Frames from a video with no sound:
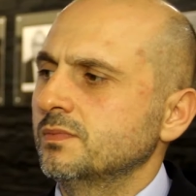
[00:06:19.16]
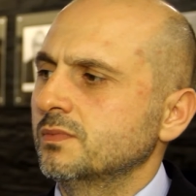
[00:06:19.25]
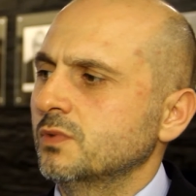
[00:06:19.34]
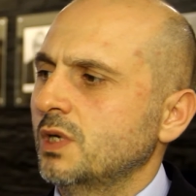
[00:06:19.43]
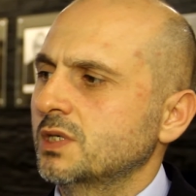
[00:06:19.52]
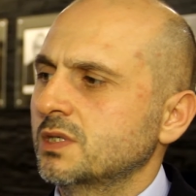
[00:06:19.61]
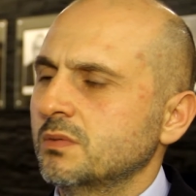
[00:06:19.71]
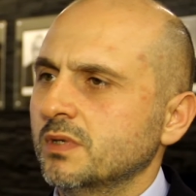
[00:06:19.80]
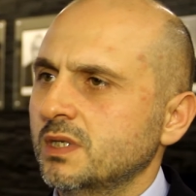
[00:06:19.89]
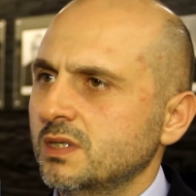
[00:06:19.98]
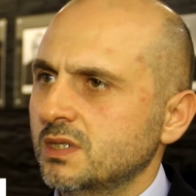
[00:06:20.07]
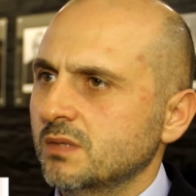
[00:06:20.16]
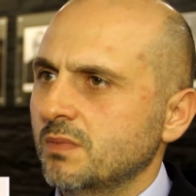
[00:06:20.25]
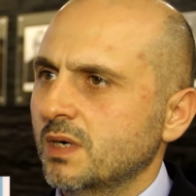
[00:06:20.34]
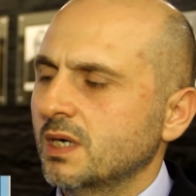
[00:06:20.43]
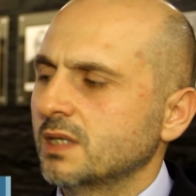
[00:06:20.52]
Ulaştırma Denizcilik
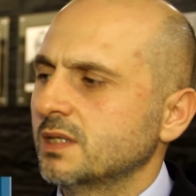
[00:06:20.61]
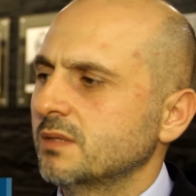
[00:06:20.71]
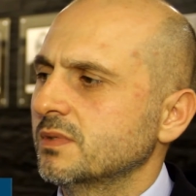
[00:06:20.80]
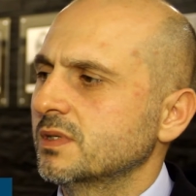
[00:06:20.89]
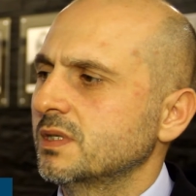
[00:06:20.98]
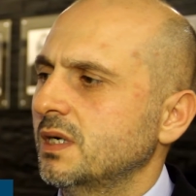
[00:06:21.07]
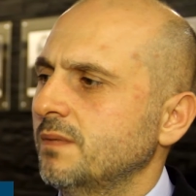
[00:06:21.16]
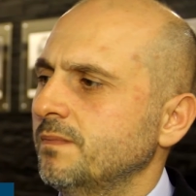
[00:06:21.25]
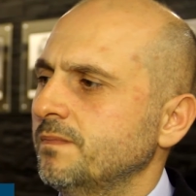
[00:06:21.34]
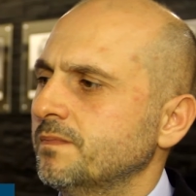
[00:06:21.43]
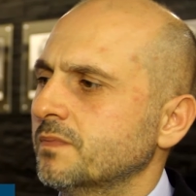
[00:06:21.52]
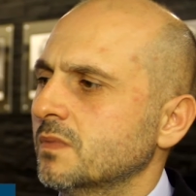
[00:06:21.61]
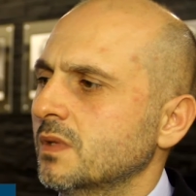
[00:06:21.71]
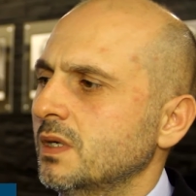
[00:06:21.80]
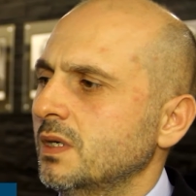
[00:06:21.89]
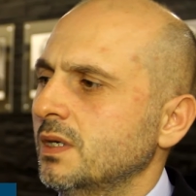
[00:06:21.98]
Bakanlığımızda
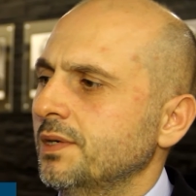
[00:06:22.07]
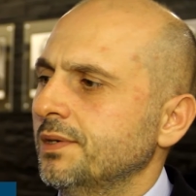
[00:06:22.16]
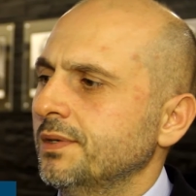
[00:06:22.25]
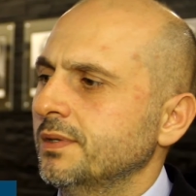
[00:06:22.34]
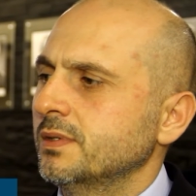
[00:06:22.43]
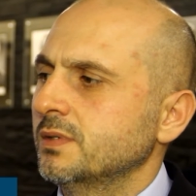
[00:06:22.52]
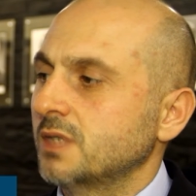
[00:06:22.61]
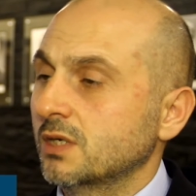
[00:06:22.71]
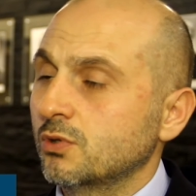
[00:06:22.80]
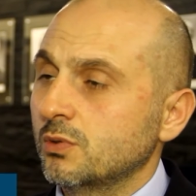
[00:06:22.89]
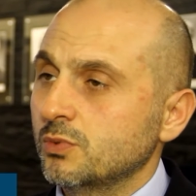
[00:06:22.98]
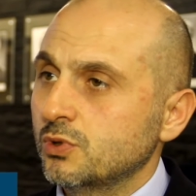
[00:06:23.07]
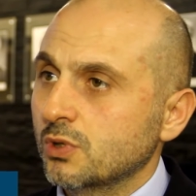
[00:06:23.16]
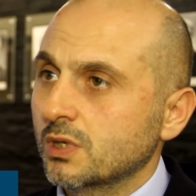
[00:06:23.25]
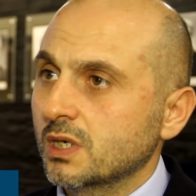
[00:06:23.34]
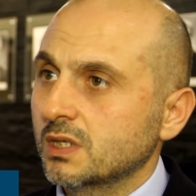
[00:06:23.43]
sektörümüzü
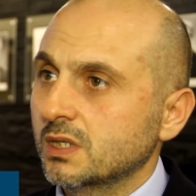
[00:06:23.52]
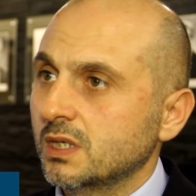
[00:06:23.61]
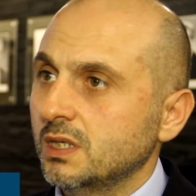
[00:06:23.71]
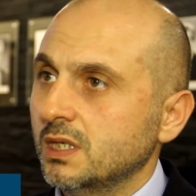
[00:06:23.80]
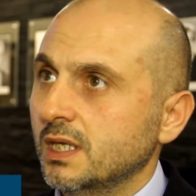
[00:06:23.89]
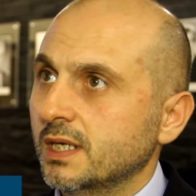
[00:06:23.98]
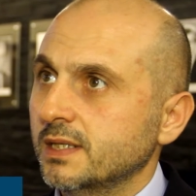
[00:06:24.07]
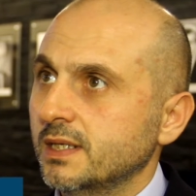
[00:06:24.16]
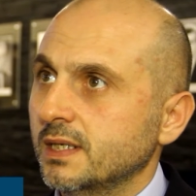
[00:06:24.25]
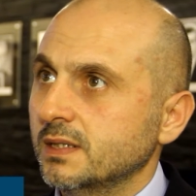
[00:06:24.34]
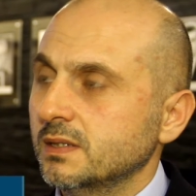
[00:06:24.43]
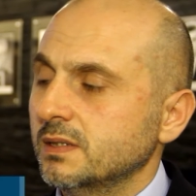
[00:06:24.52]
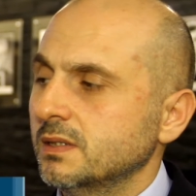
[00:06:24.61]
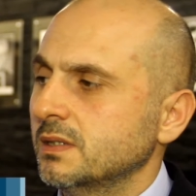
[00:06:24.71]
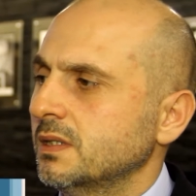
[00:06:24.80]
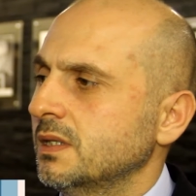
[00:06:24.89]
çok yakından ilgilendiren
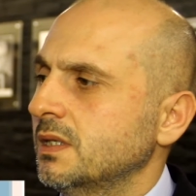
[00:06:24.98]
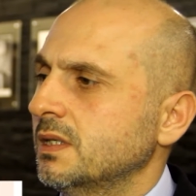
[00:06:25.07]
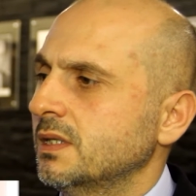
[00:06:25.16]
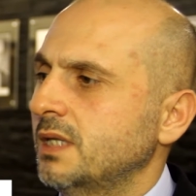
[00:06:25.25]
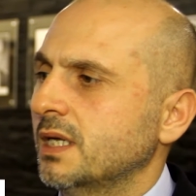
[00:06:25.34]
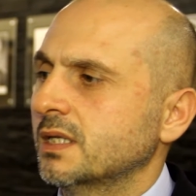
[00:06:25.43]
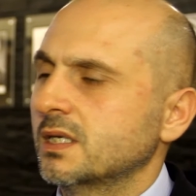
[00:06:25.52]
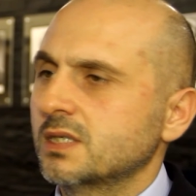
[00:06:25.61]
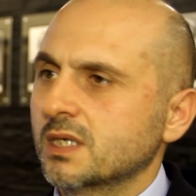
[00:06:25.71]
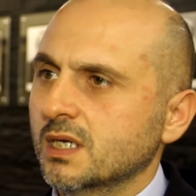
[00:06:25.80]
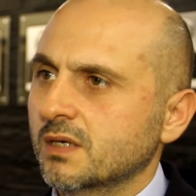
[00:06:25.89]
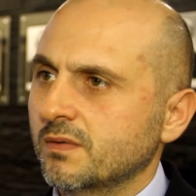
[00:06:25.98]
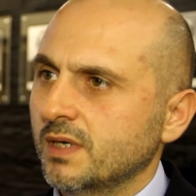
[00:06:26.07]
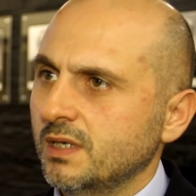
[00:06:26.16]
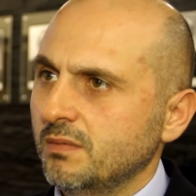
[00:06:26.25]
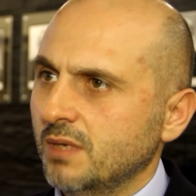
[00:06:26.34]
tekne çekek
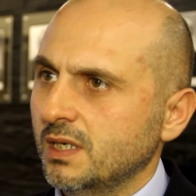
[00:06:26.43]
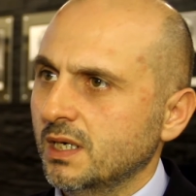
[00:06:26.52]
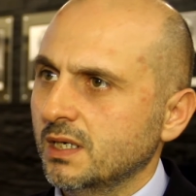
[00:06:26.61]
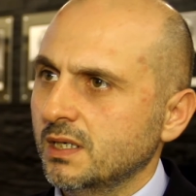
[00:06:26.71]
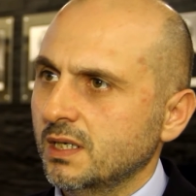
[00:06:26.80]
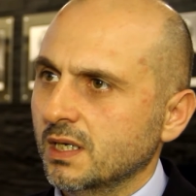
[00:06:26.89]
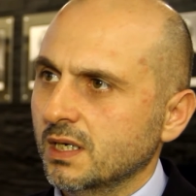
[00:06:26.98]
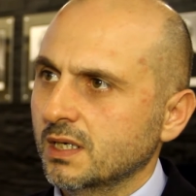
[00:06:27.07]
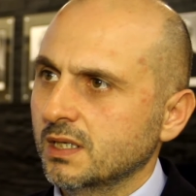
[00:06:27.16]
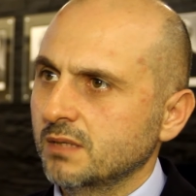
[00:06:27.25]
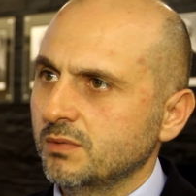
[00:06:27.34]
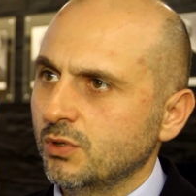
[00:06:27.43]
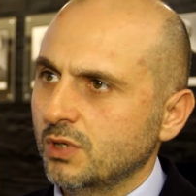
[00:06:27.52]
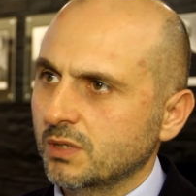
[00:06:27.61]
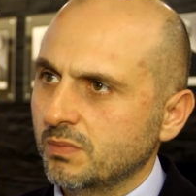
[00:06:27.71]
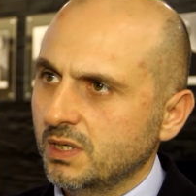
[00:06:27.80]
ve imal yerleriyle alakalı bir
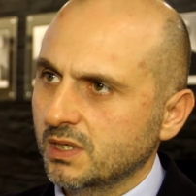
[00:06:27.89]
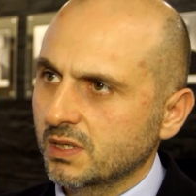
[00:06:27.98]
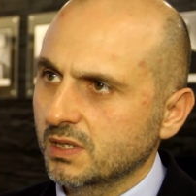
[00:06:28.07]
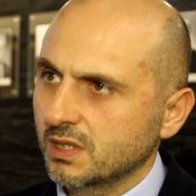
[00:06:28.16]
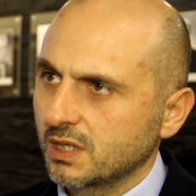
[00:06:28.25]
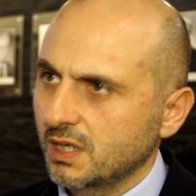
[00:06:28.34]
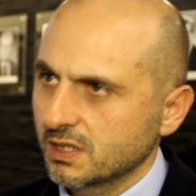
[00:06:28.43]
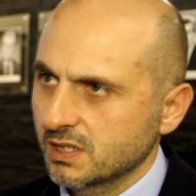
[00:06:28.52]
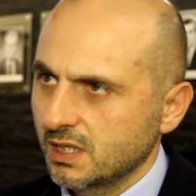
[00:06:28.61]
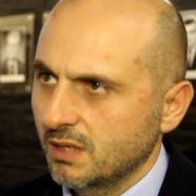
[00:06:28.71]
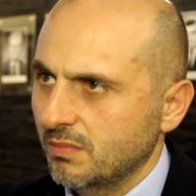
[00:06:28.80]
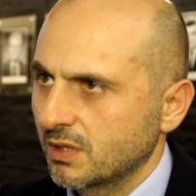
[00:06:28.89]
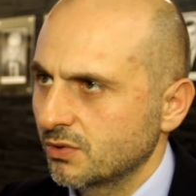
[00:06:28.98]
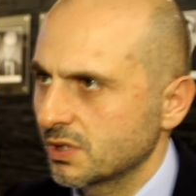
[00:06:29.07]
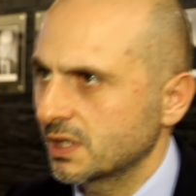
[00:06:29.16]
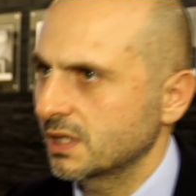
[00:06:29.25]
yönetmelik hazırlanmak
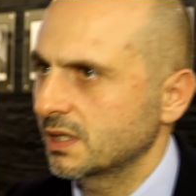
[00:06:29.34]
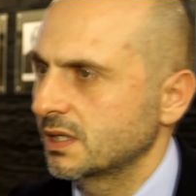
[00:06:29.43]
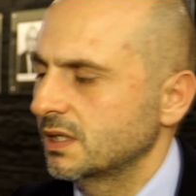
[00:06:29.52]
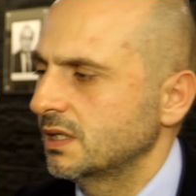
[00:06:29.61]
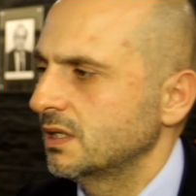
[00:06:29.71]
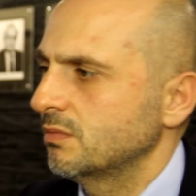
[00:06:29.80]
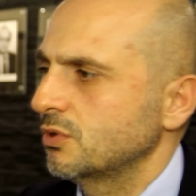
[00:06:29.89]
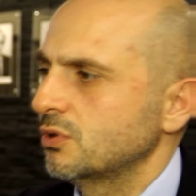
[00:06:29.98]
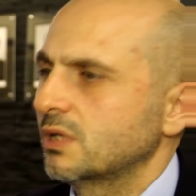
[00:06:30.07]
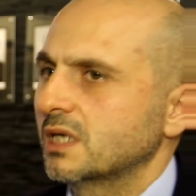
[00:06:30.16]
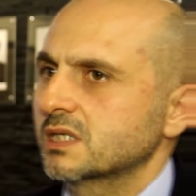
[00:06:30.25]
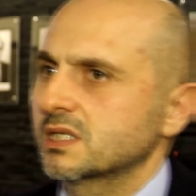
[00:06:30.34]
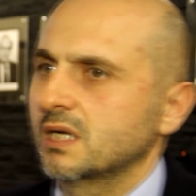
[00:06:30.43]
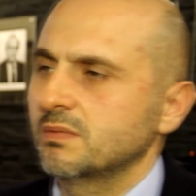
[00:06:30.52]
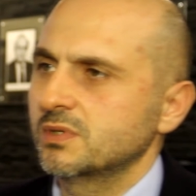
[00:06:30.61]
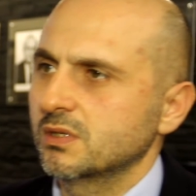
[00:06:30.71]
üzere. Bunun
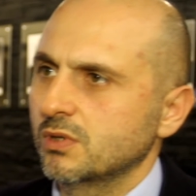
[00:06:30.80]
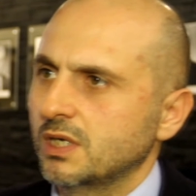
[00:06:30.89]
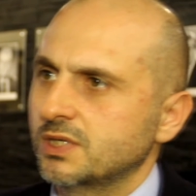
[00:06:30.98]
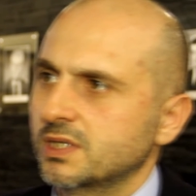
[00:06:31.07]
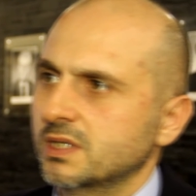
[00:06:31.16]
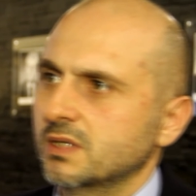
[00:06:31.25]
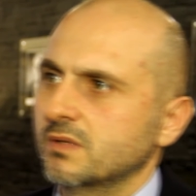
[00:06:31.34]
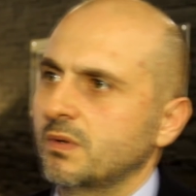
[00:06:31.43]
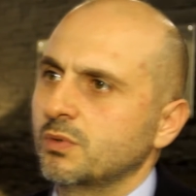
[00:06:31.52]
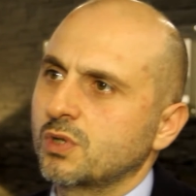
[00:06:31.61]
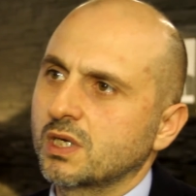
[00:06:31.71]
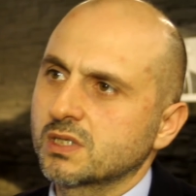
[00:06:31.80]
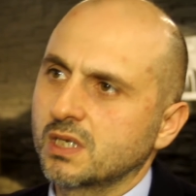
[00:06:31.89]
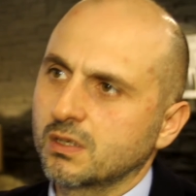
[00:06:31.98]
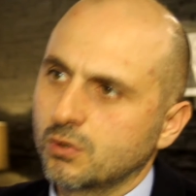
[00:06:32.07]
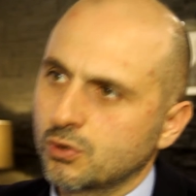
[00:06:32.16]
taslağı bize ulaştı ve bu
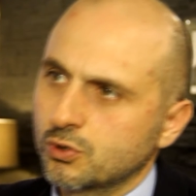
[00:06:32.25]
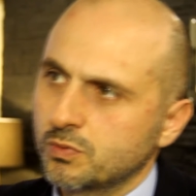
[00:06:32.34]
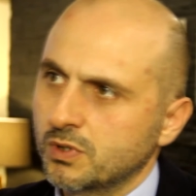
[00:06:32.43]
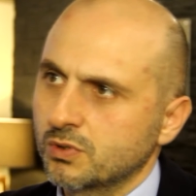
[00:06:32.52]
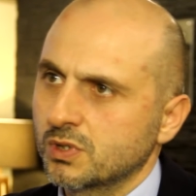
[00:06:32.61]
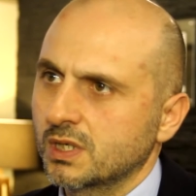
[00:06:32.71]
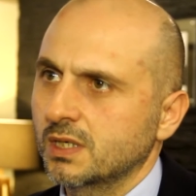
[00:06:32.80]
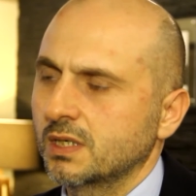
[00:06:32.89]
taslağı görüşmek üzere